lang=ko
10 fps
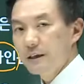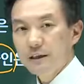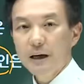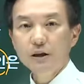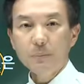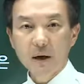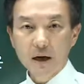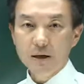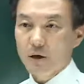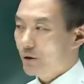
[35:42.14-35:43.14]
시간이 더
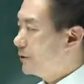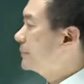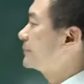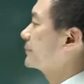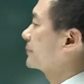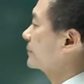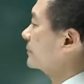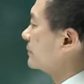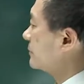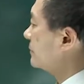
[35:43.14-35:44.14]
빨라야 돼요.
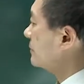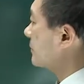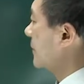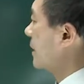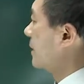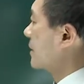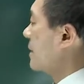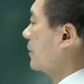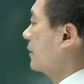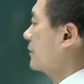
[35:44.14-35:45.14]

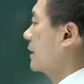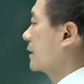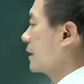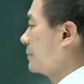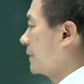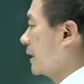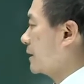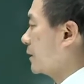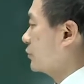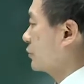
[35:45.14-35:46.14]
4번
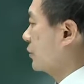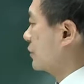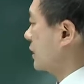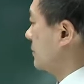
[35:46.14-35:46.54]
임대차 준호시